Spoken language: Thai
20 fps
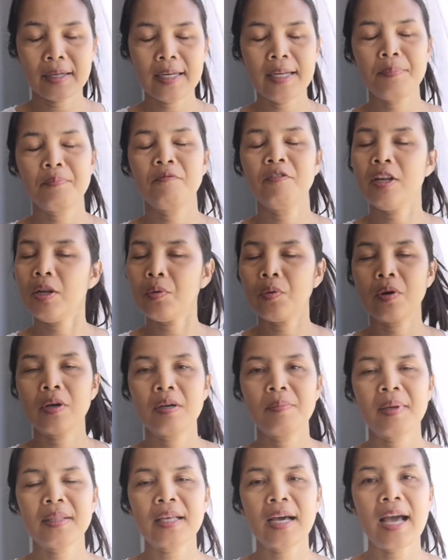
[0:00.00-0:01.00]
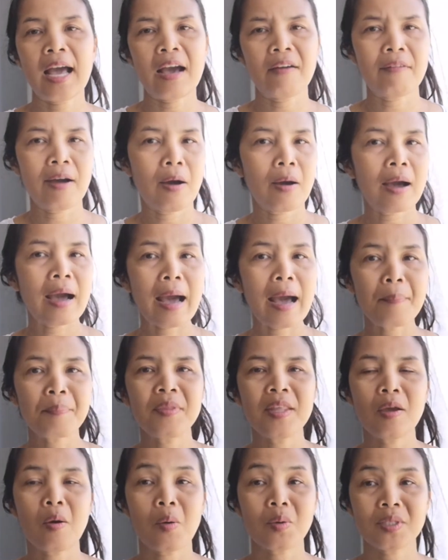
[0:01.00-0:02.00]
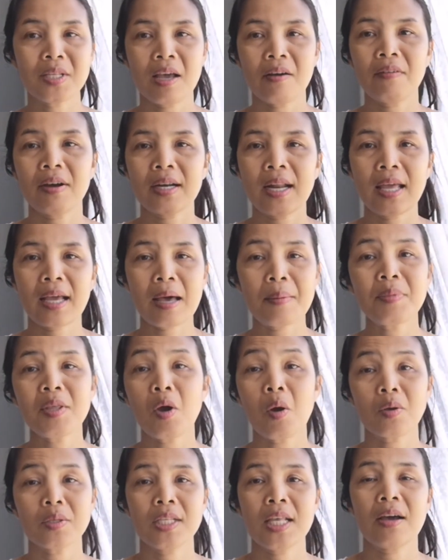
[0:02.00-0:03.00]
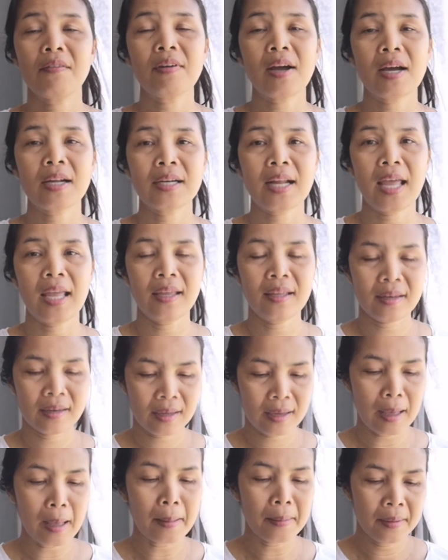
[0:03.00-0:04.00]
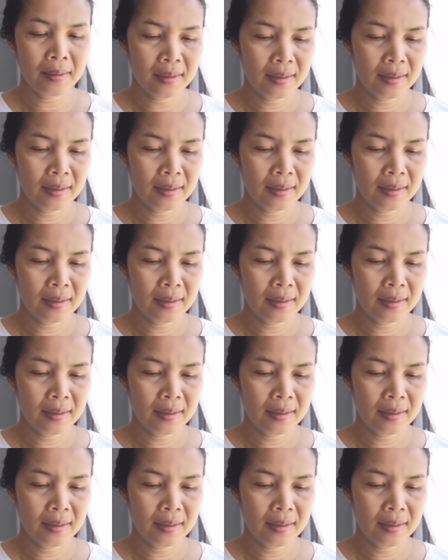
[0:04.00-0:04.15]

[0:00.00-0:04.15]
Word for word: คลิปวิดีโอขึ้นมาต่างหากว่าคำนี้ออกเสียงว่างใดคำนี้ออกเสียงว่างใดนะคะ